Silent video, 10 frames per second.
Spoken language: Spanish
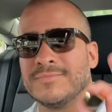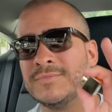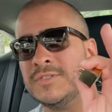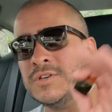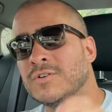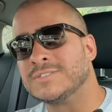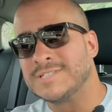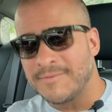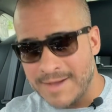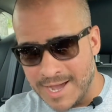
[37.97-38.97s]
Dior
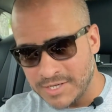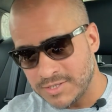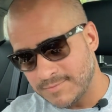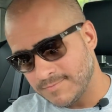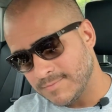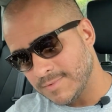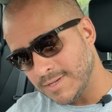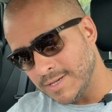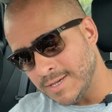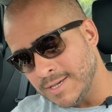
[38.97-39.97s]
Savage
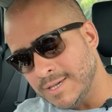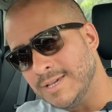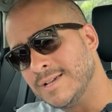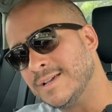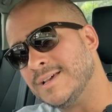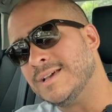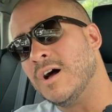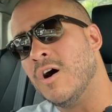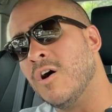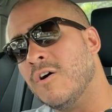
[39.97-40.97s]
y
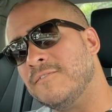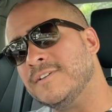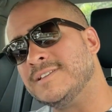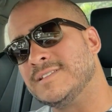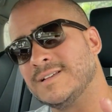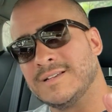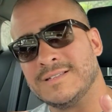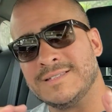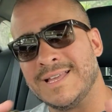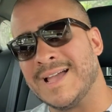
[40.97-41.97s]
Office
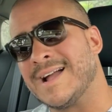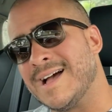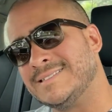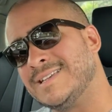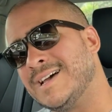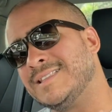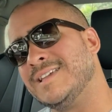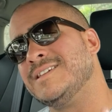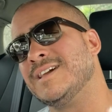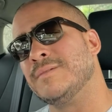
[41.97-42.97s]
de la casa de
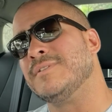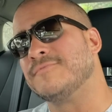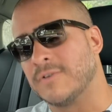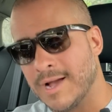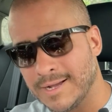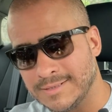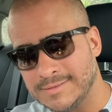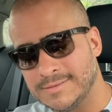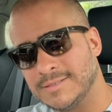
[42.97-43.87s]
Jeremy Fragrance.